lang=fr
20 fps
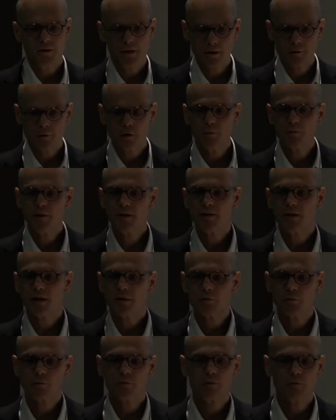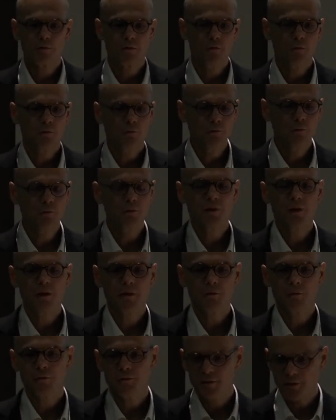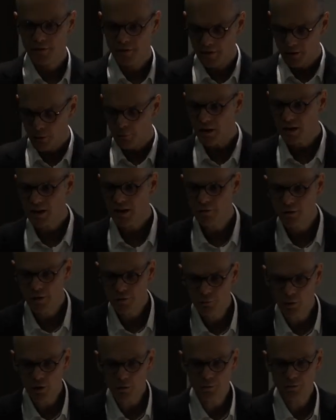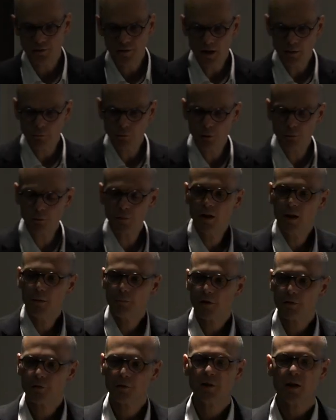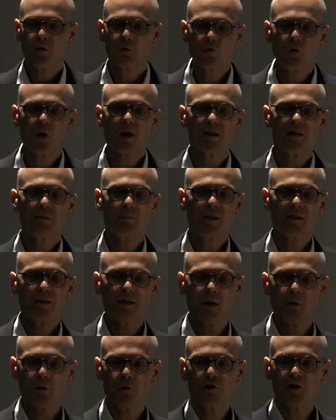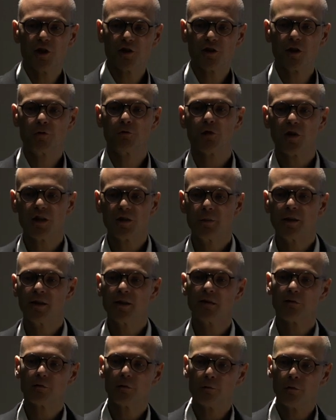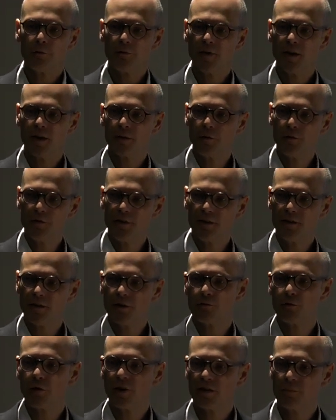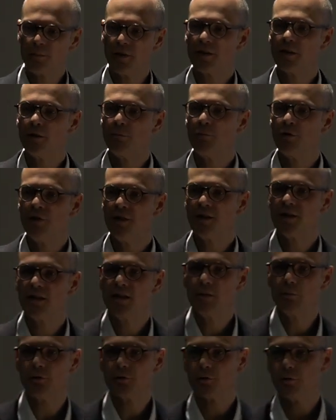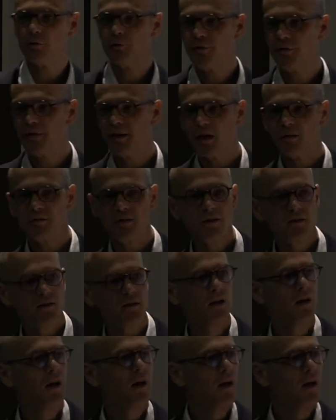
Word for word: d'accord, mais tu as nous, on s'est embarqué avec toi finalement parce que tu as toujours respecté la recherche, tu as toujours respecté ce que l'on faisait à côté, tu as toujours respecté le bon équilibre entre le service